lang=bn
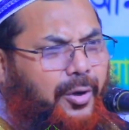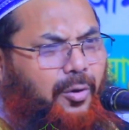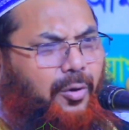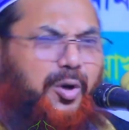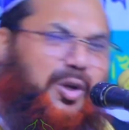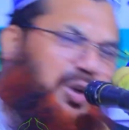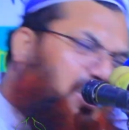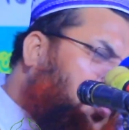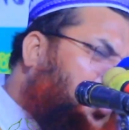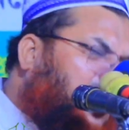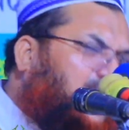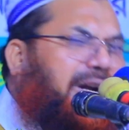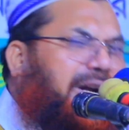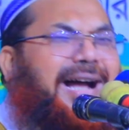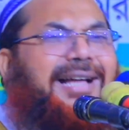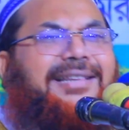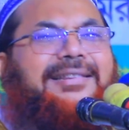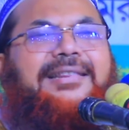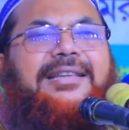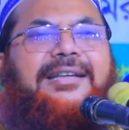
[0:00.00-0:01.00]
পড়ে অনেকক্ষণ
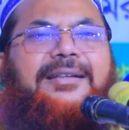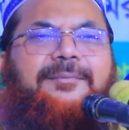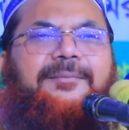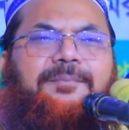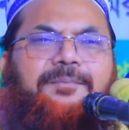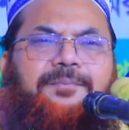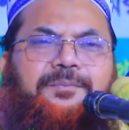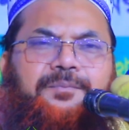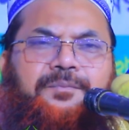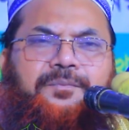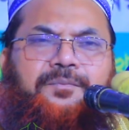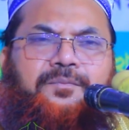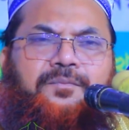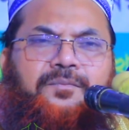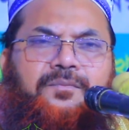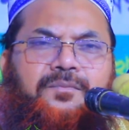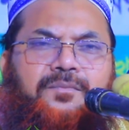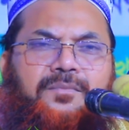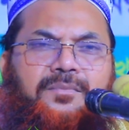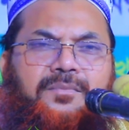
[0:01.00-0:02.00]
কাঁদলেন
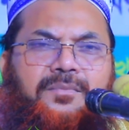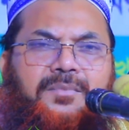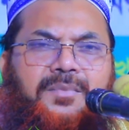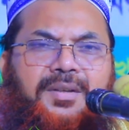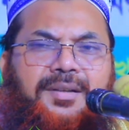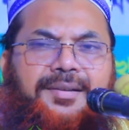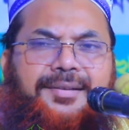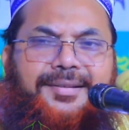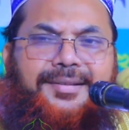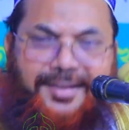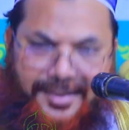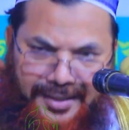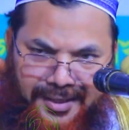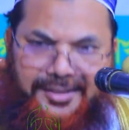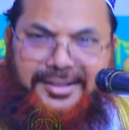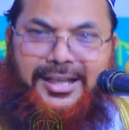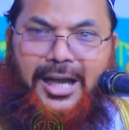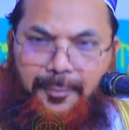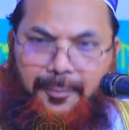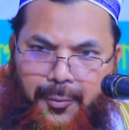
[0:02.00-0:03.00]

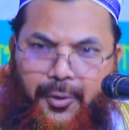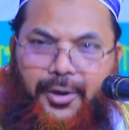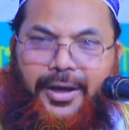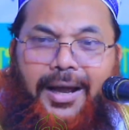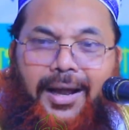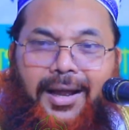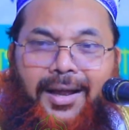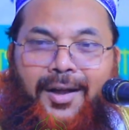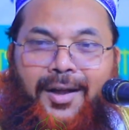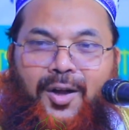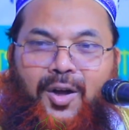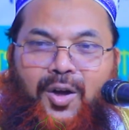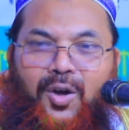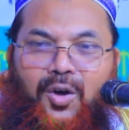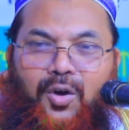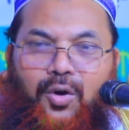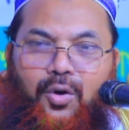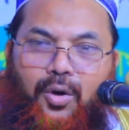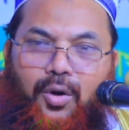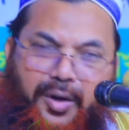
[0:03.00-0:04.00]
সেজদায় পড়ে
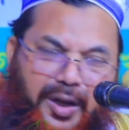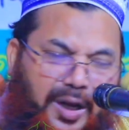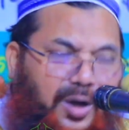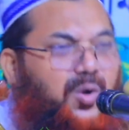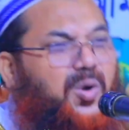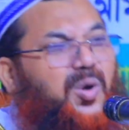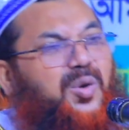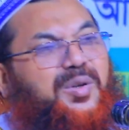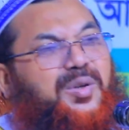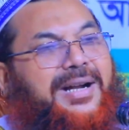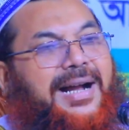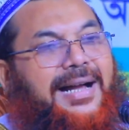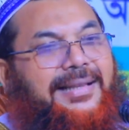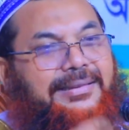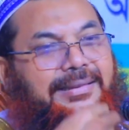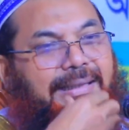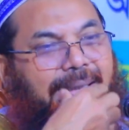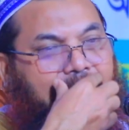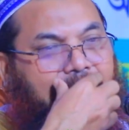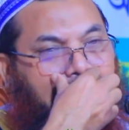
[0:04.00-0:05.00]
অনেকক্ষণ
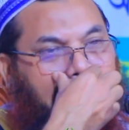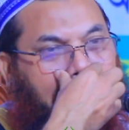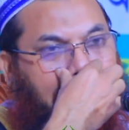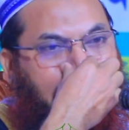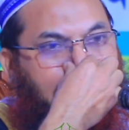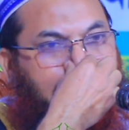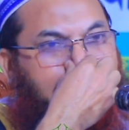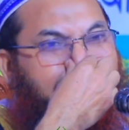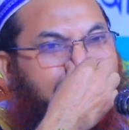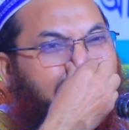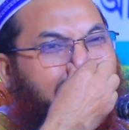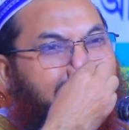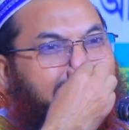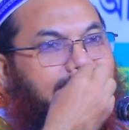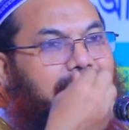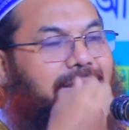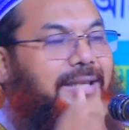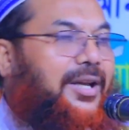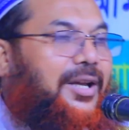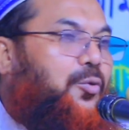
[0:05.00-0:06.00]
কাঁদলেন
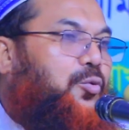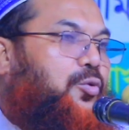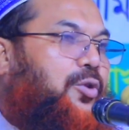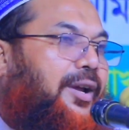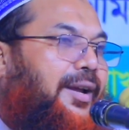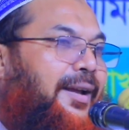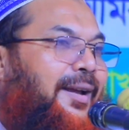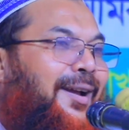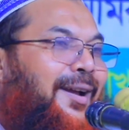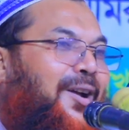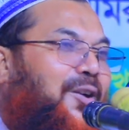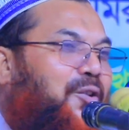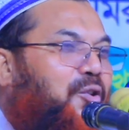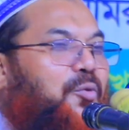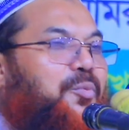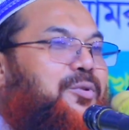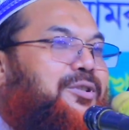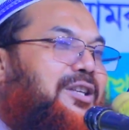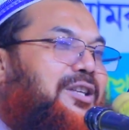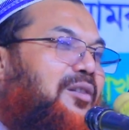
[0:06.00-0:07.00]
সেজদা থেকে উঠে
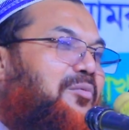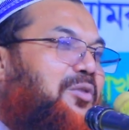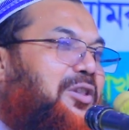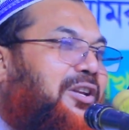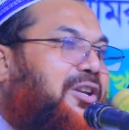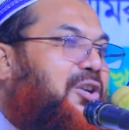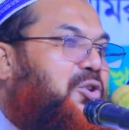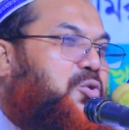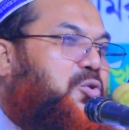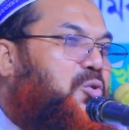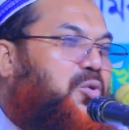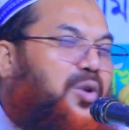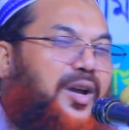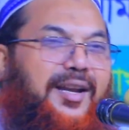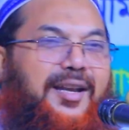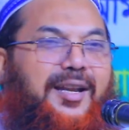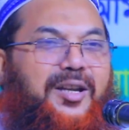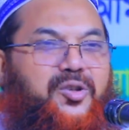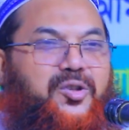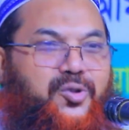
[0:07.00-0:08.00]
নবীজি আমাদেরকে
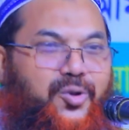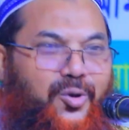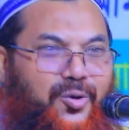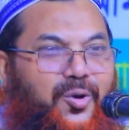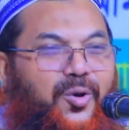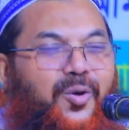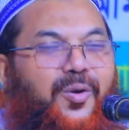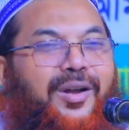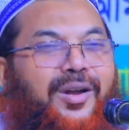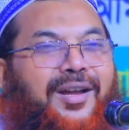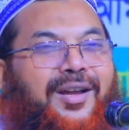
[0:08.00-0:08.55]
শোনাইলেন শোনো